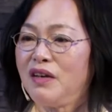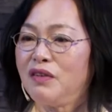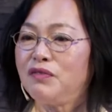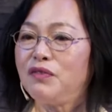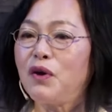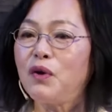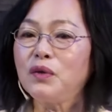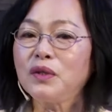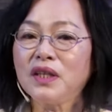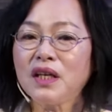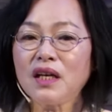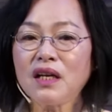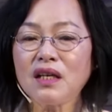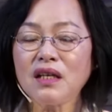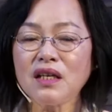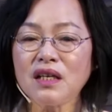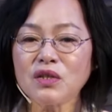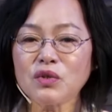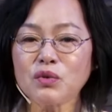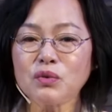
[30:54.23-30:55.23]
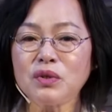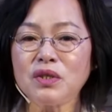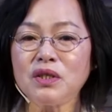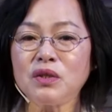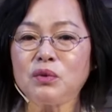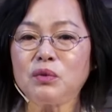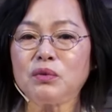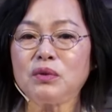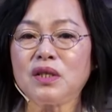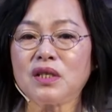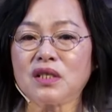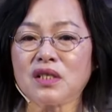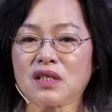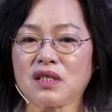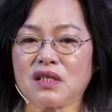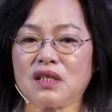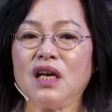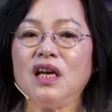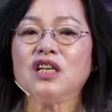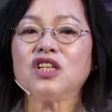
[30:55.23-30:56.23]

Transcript: 否定了耶稣基督的死